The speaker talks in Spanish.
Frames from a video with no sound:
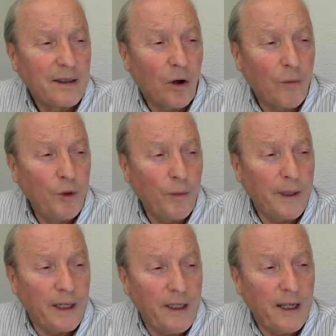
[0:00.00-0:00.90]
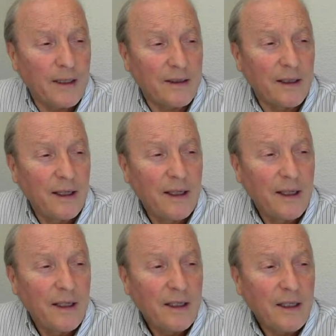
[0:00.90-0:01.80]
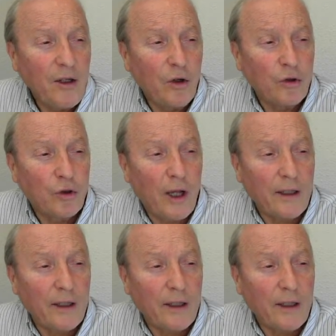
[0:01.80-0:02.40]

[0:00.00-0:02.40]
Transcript: homeomerías y los